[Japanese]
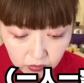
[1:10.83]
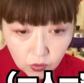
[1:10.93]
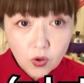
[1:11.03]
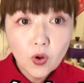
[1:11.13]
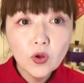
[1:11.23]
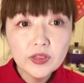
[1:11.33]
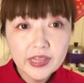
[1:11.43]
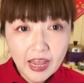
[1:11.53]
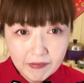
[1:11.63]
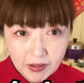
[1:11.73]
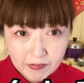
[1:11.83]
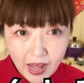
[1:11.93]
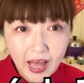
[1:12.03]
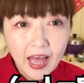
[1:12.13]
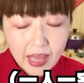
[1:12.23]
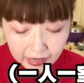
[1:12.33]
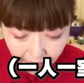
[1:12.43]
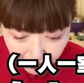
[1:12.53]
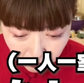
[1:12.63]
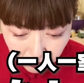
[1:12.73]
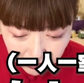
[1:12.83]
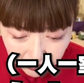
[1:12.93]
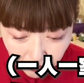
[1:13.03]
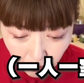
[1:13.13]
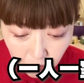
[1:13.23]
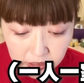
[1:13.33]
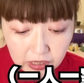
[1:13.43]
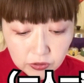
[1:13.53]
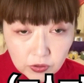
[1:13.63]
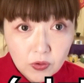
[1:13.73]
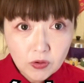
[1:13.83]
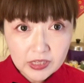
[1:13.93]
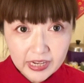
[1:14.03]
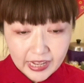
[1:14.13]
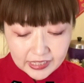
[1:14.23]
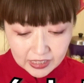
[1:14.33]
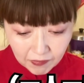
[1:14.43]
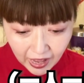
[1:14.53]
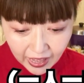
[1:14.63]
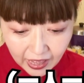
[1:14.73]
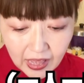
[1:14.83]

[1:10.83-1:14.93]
今後、台湾は外国人旅行者入国に関しては、